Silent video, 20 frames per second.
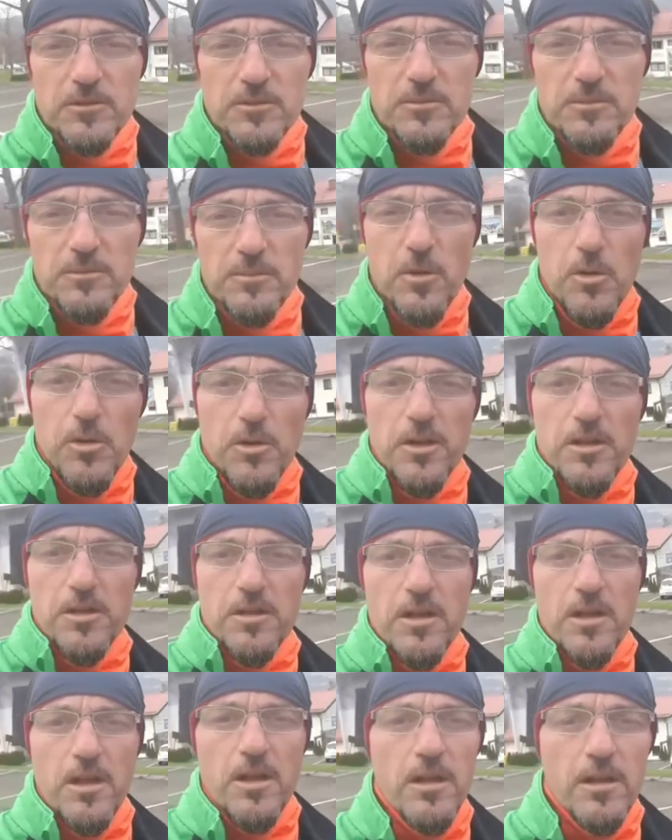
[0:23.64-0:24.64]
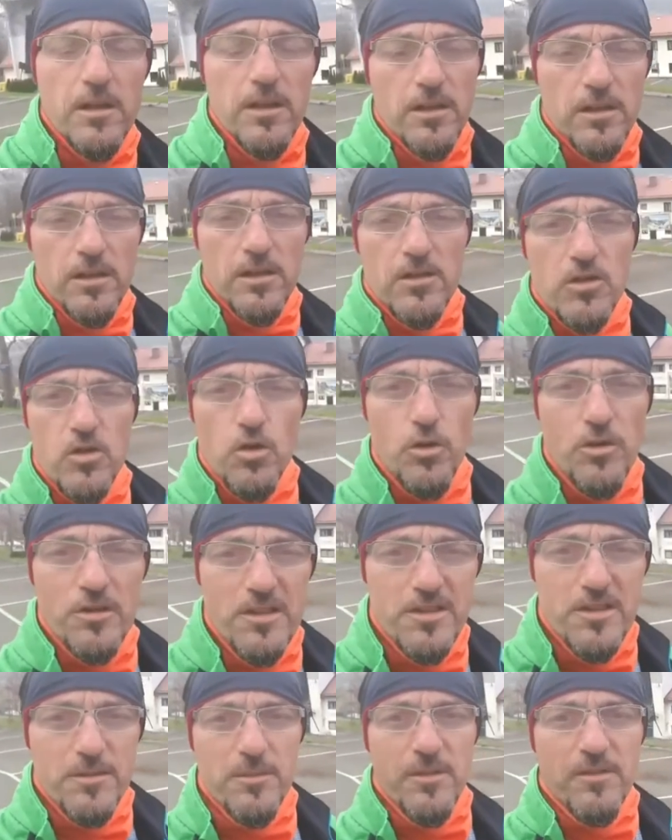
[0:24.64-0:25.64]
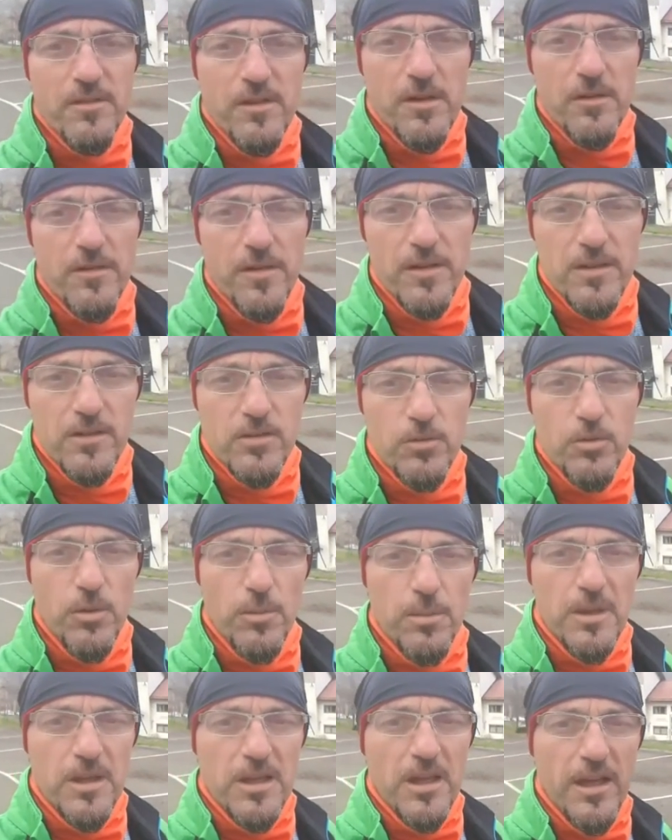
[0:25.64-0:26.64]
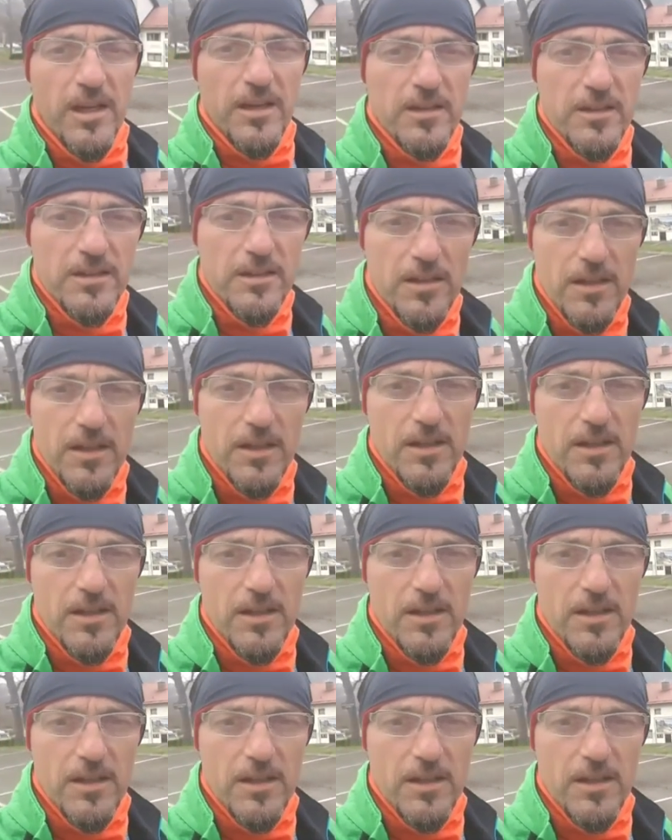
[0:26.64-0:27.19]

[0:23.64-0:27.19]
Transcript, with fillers: Guten Morgen. Ja, schön, dass ihr mich wieder auf eine Tour begleitet.